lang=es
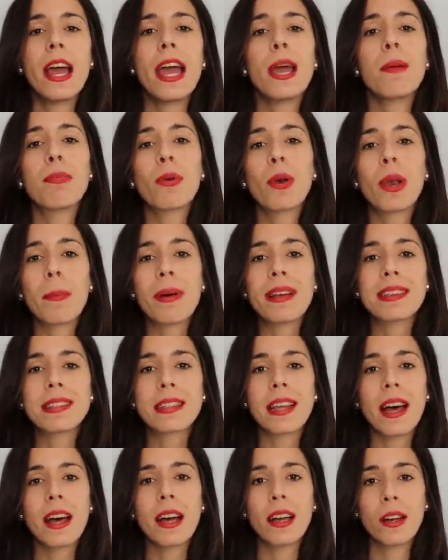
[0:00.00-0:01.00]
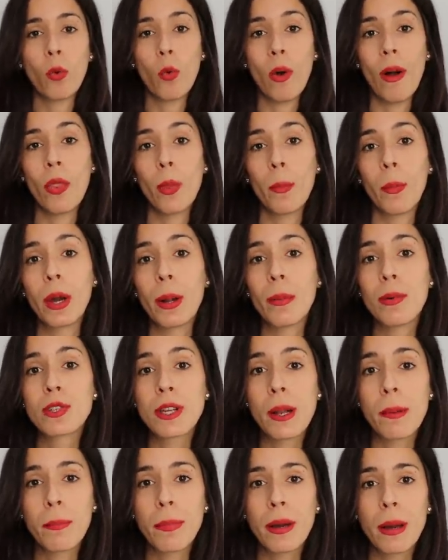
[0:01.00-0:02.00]
El problema está cuando
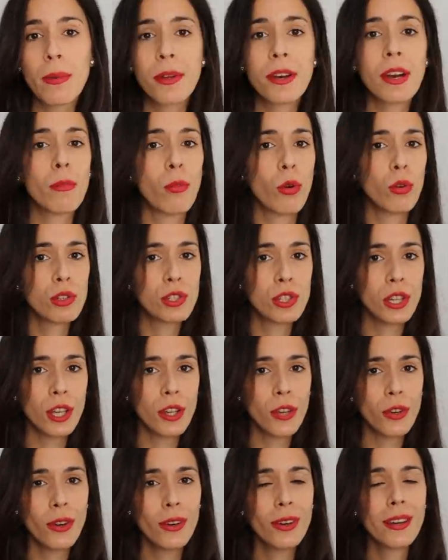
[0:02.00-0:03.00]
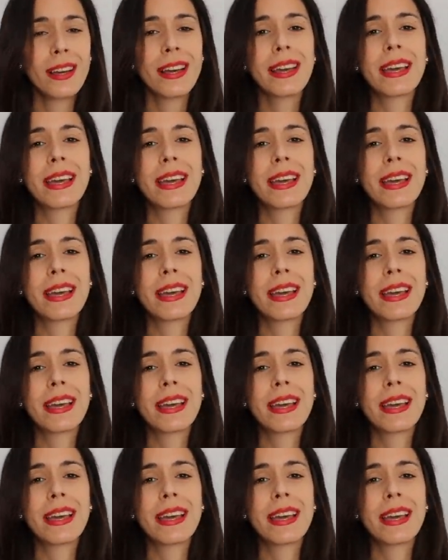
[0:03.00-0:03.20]
ponemos el premio en el bolsillo,